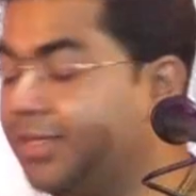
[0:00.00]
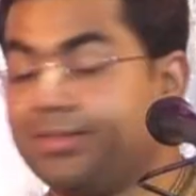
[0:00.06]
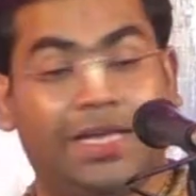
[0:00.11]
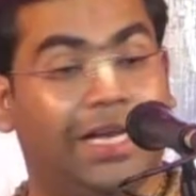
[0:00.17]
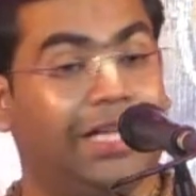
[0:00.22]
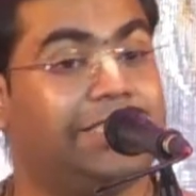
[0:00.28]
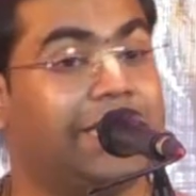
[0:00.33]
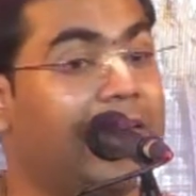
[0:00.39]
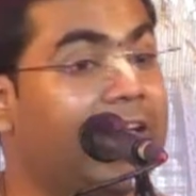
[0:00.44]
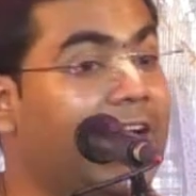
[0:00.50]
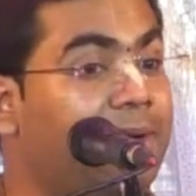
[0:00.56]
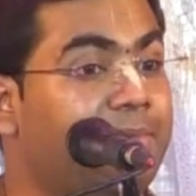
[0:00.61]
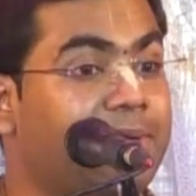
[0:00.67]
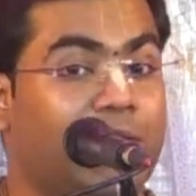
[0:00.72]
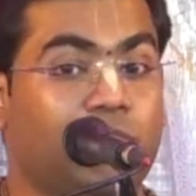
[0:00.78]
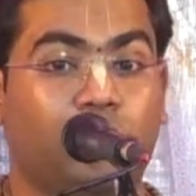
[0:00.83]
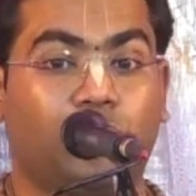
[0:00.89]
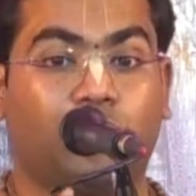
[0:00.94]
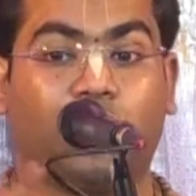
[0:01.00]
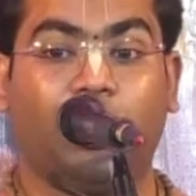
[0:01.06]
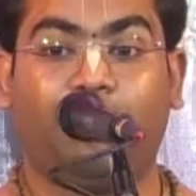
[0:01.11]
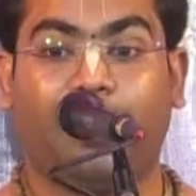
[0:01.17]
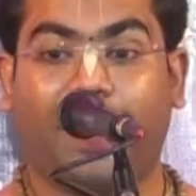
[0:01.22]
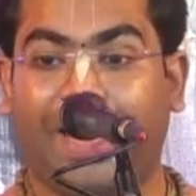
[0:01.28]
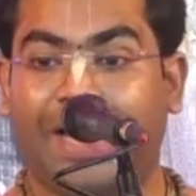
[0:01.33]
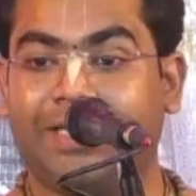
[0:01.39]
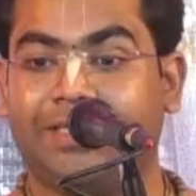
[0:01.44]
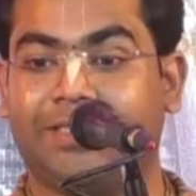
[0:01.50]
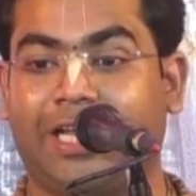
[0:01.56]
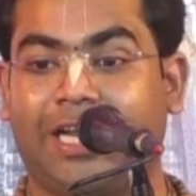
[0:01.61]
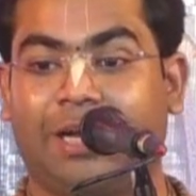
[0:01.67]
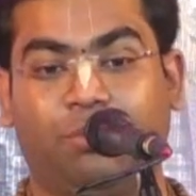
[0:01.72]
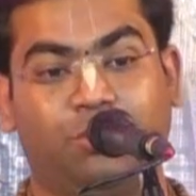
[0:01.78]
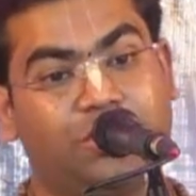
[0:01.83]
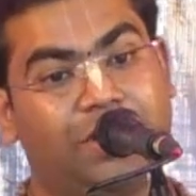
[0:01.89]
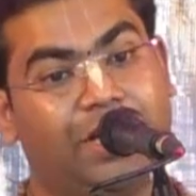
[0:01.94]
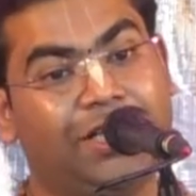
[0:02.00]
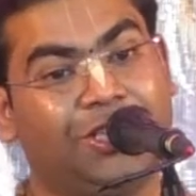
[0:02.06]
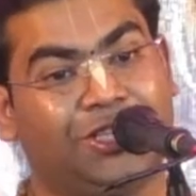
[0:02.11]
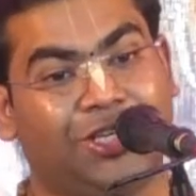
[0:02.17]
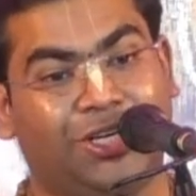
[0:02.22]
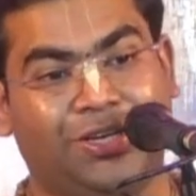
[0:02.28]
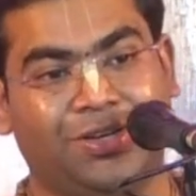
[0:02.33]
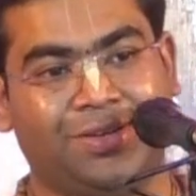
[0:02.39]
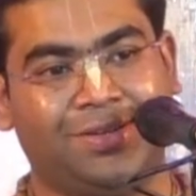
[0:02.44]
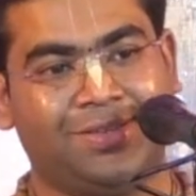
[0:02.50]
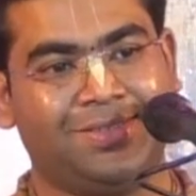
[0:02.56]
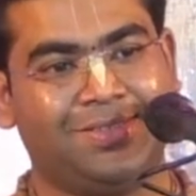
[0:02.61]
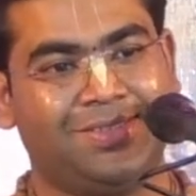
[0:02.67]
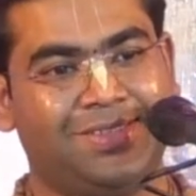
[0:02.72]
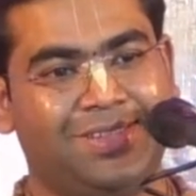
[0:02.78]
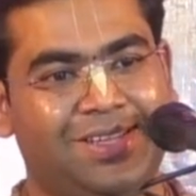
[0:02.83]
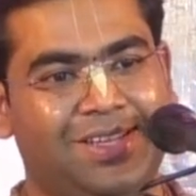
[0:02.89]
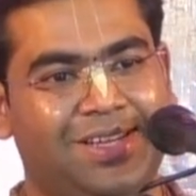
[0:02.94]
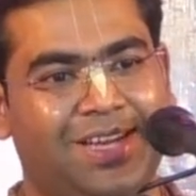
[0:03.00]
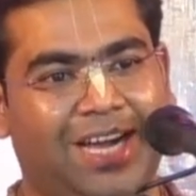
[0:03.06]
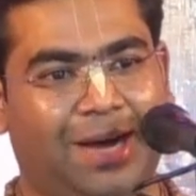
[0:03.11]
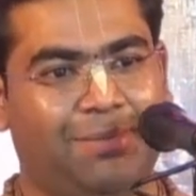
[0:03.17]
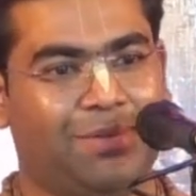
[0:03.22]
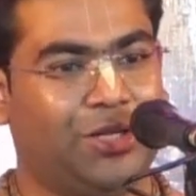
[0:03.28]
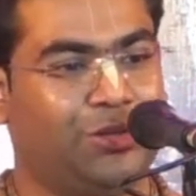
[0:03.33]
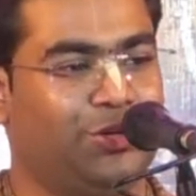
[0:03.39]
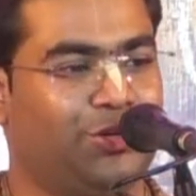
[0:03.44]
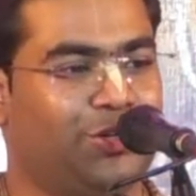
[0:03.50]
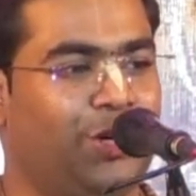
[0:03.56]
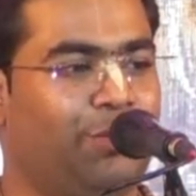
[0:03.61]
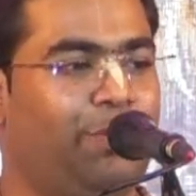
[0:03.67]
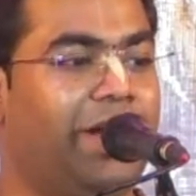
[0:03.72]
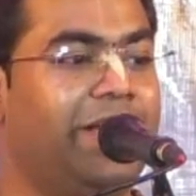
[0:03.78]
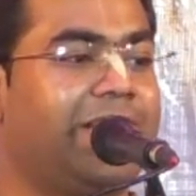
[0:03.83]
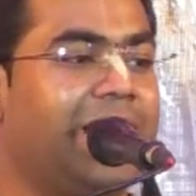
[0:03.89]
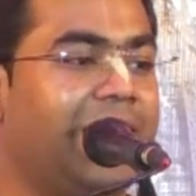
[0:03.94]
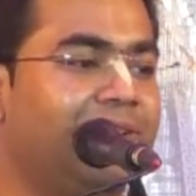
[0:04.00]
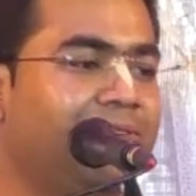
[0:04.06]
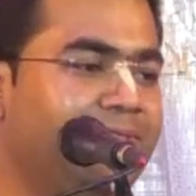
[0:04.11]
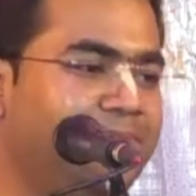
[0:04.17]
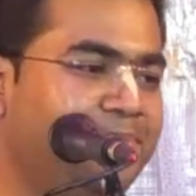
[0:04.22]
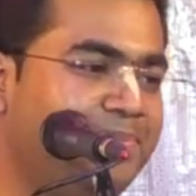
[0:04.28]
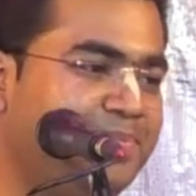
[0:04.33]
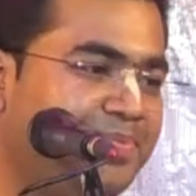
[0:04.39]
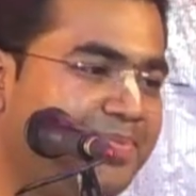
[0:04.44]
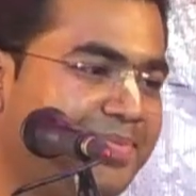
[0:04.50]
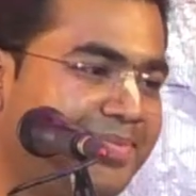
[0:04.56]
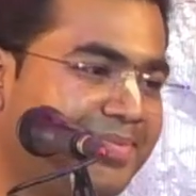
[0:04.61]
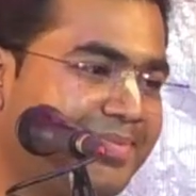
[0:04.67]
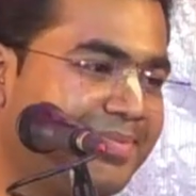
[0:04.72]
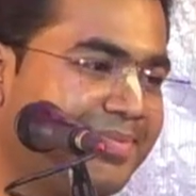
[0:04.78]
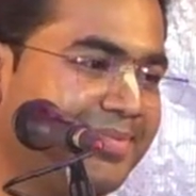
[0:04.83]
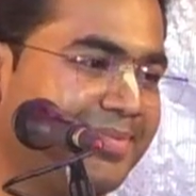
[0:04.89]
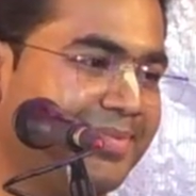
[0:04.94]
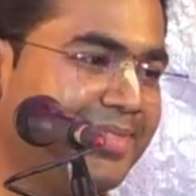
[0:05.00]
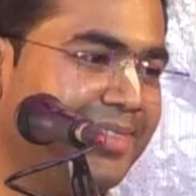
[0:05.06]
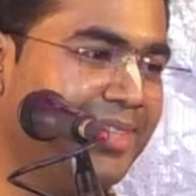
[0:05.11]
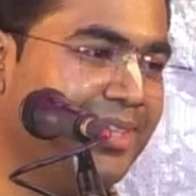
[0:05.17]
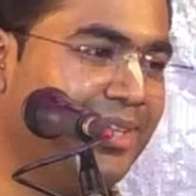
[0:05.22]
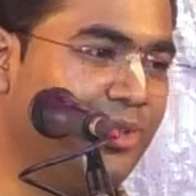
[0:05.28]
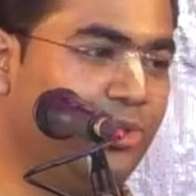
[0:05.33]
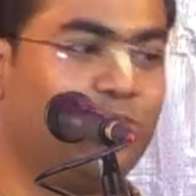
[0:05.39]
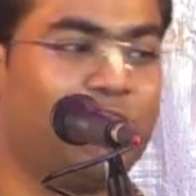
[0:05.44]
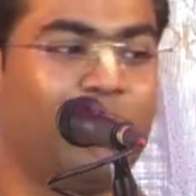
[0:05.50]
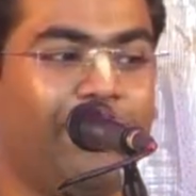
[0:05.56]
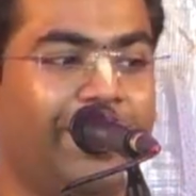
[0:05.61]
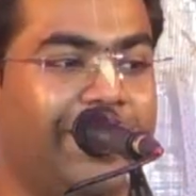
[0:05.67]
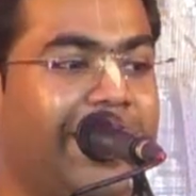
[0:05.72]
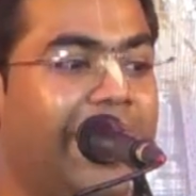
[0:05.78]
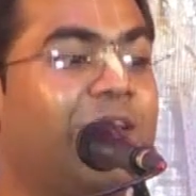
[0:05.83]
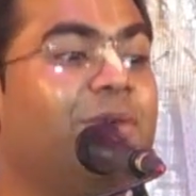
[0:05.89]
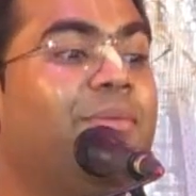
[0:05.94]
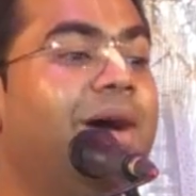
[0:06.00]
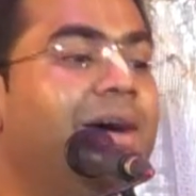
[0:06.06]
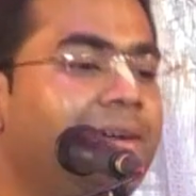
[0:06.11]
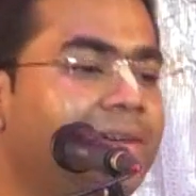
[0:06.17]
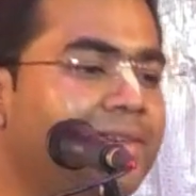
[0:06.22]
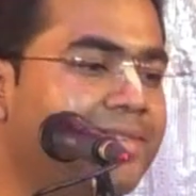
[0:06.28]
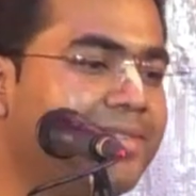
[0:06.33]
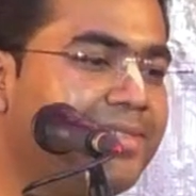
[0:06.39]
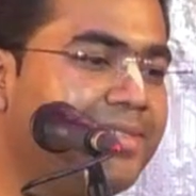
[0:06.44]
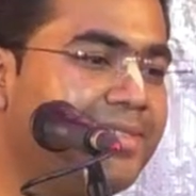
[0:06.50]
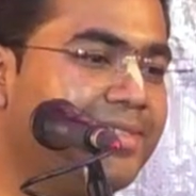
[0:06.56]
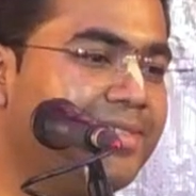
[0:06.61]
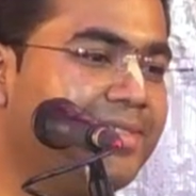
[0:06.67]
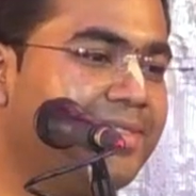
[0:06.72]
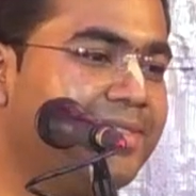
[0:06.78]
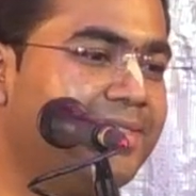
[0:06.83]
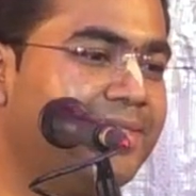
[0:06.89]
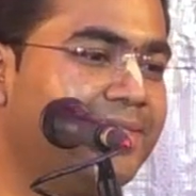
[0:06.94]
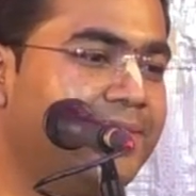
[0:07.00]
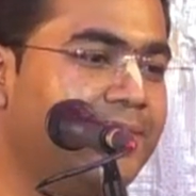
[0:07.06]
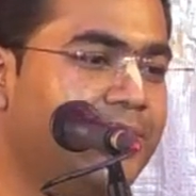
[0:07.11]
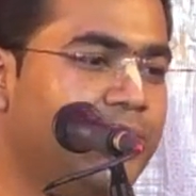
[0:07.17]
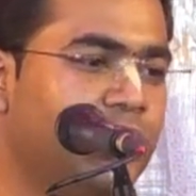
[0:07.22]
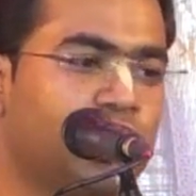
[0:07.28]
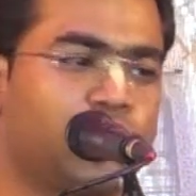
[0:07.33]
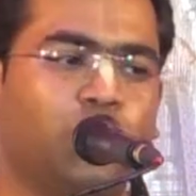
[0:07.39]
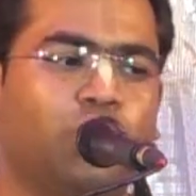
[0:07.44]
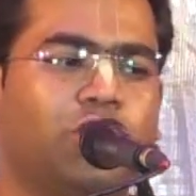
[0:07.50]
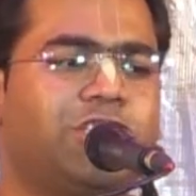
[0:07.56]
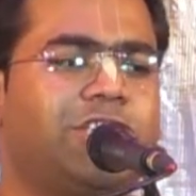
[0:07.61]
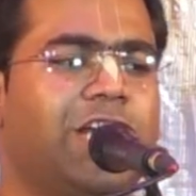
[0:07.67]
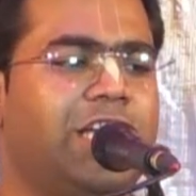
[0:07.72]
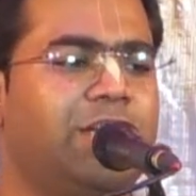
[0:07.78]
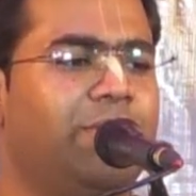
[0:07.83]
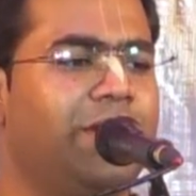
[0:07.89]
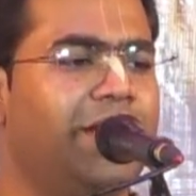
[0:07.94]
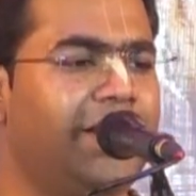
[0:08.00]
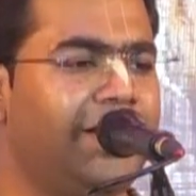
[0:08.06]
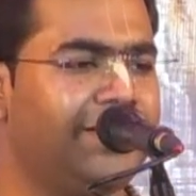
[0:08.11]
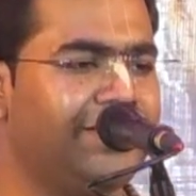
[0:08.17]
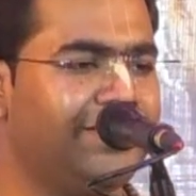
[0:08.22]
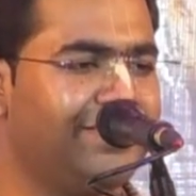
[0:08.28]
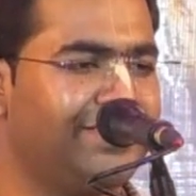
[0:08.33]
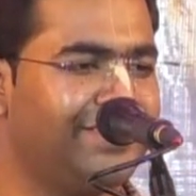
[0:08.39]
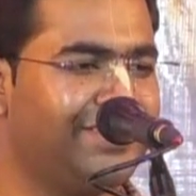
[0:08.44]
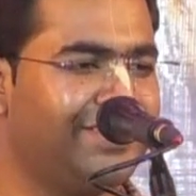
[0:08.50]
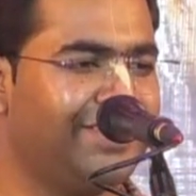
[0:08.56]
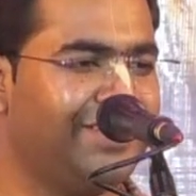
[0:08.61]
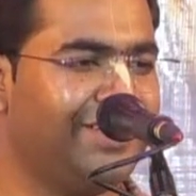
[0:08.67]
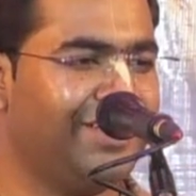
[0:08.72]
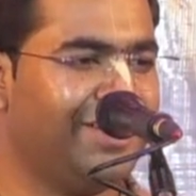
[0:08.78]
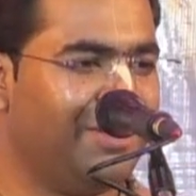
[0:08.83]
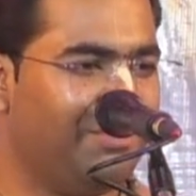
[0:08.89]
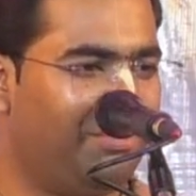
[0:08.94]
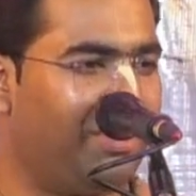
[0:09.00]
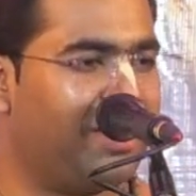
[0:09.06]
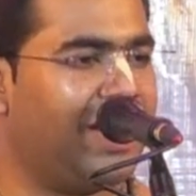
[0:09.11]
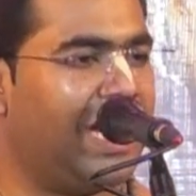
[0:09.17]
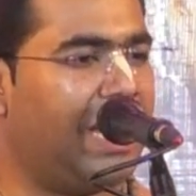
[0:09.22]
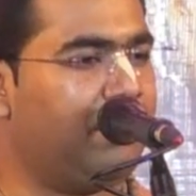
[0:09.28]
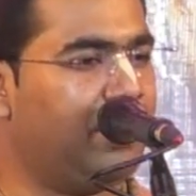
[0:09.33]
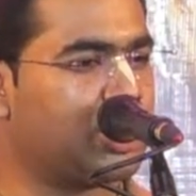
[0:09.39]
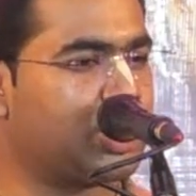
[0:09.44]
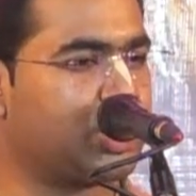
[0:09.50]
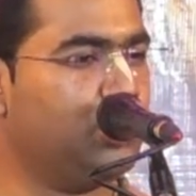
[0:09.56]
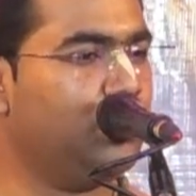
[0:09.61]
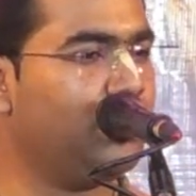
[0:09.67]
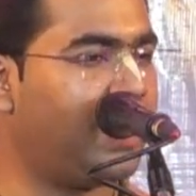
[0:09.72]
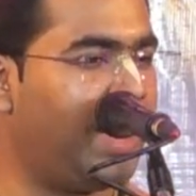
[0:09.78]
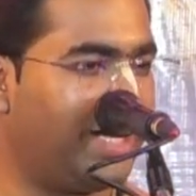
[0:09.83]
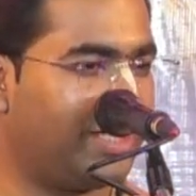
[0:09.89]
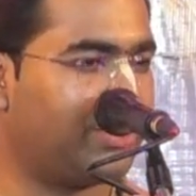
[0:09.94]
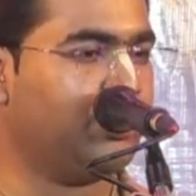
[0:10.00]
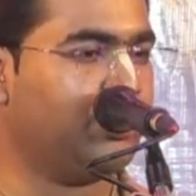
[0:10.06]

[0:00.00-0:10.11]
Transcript: তাহলে যারা আমরা দুঃখ পাই তারা বুঝলেন তো আমরা দুঃখ পাই কেন দুঃখ পাই কেন মা সুখ চাই বলে মনে রাখবে সুখ আর